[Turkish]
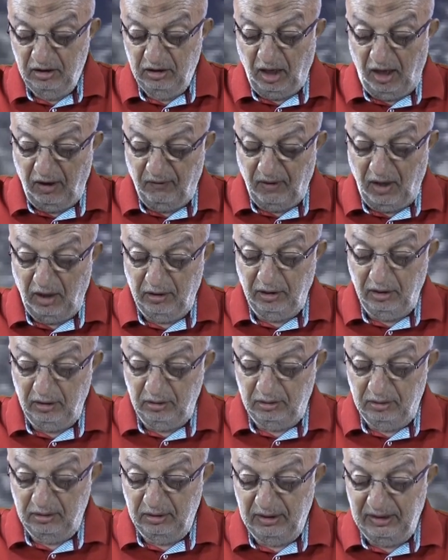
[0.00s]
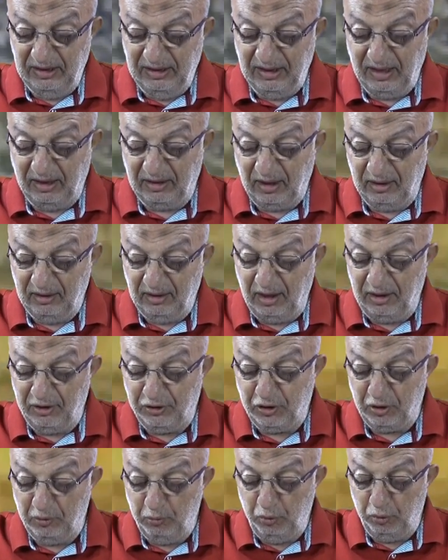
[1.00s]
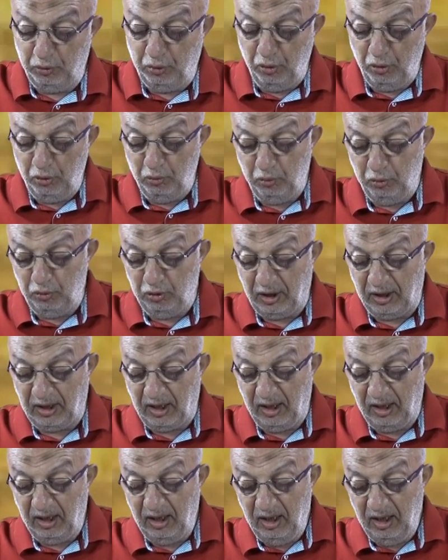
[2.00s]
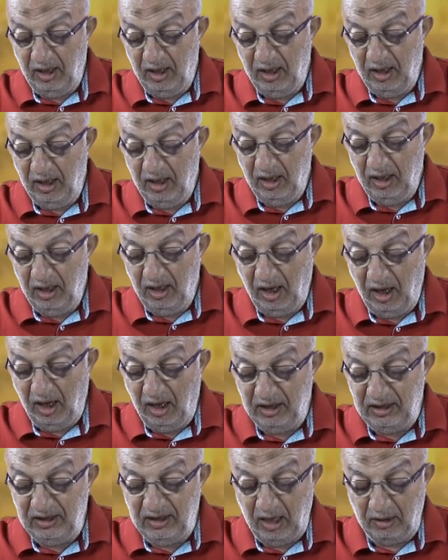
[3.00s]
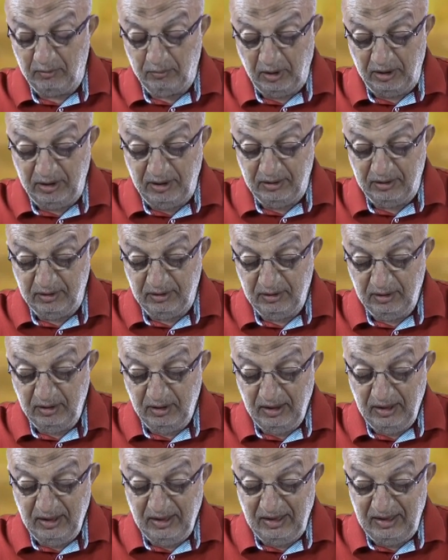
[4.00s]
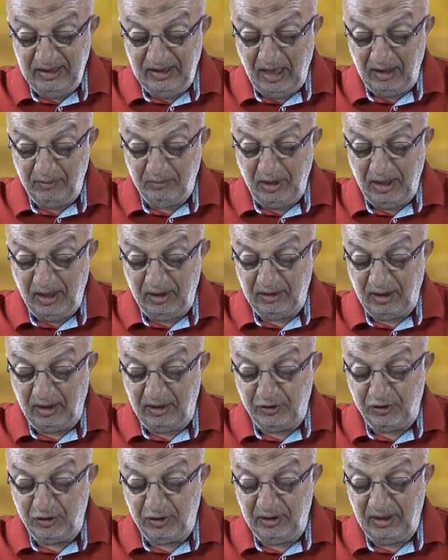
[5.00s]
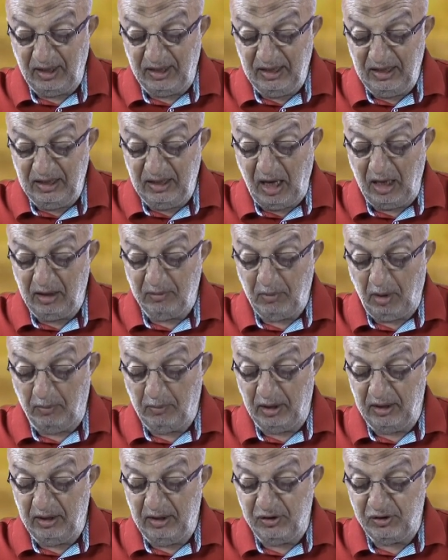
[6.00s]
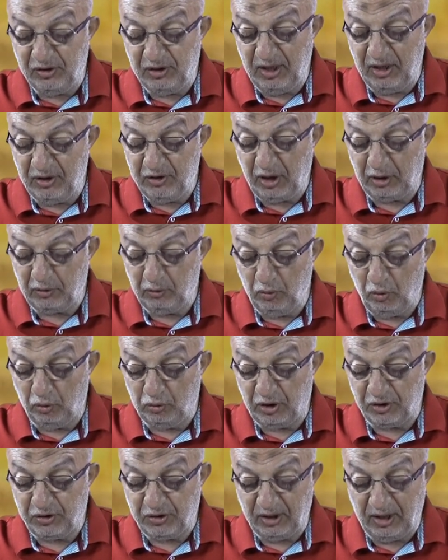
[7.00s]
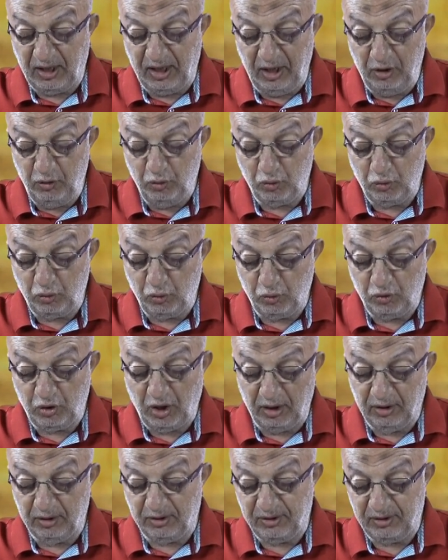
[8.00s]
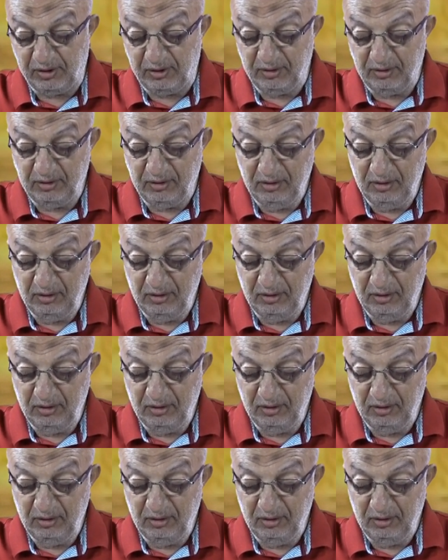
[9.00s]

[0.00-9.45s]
Davanın inananlar için bütün bunlara inanmayı İnanmayanlar için de inanmamayı isteyecek noktasına henüz uzağız.